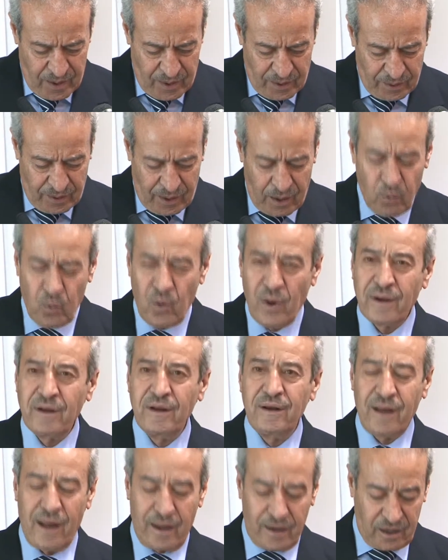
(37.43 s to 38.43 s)
الأول
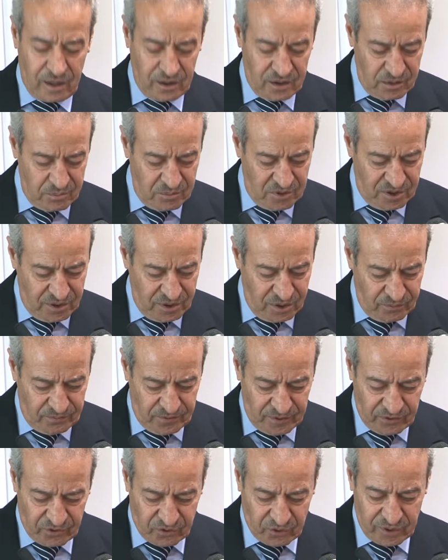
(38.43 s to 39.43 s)
للأكاديميين
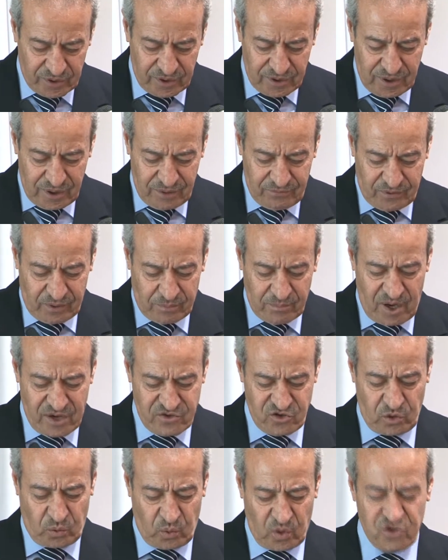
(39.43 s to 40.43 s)
الفلسطينيين في
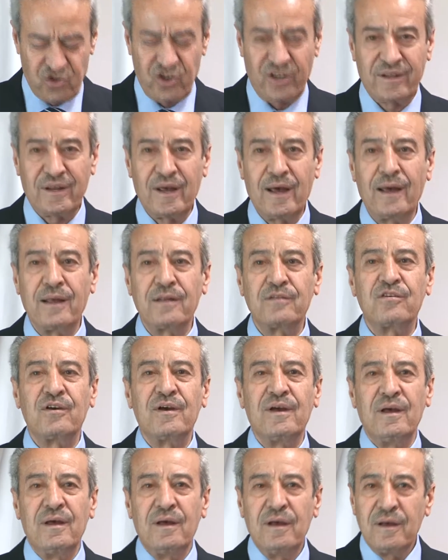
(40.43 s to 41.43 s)
المهجر والشتات
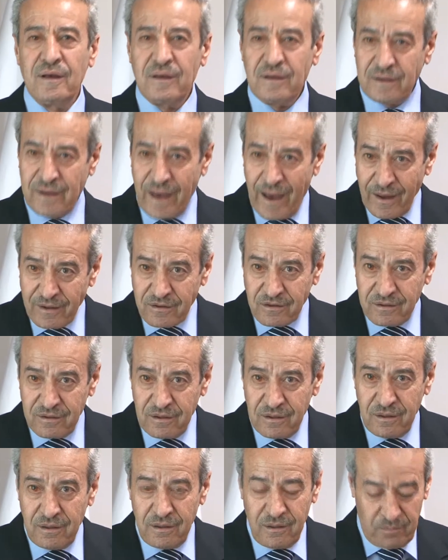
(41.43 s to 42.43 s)

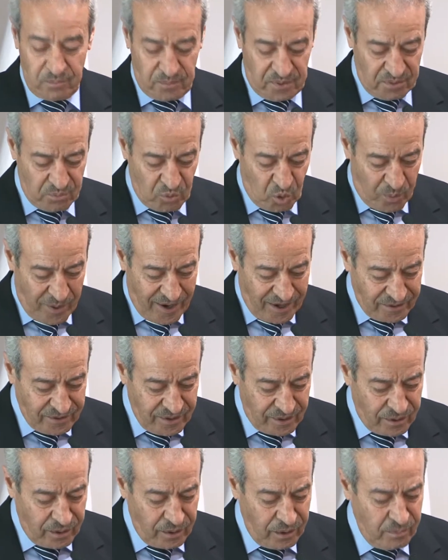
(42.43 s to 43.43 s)
يأتي
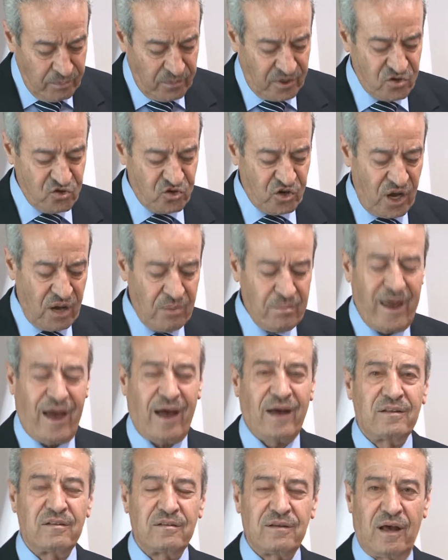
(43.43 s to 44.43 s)
بمبادرة من
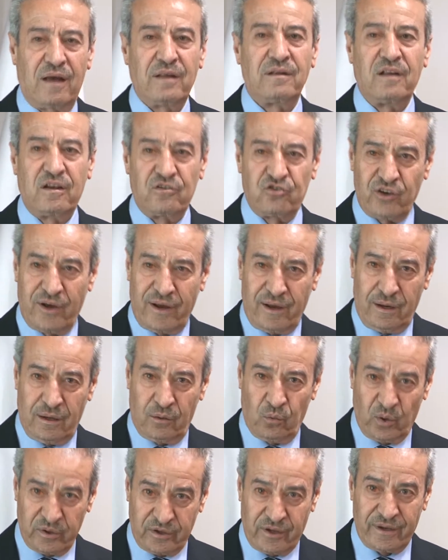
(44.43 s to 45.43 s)
جامعة النجاح
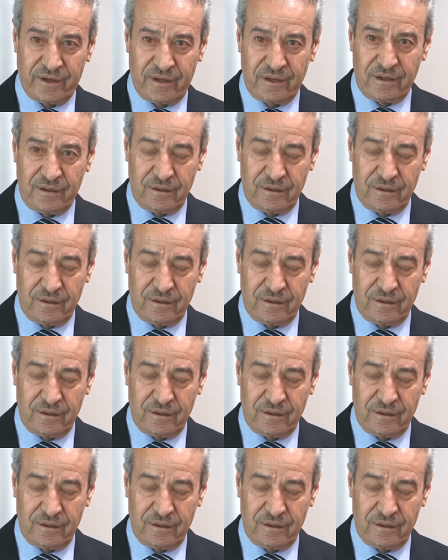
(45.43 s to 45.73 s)
الوطني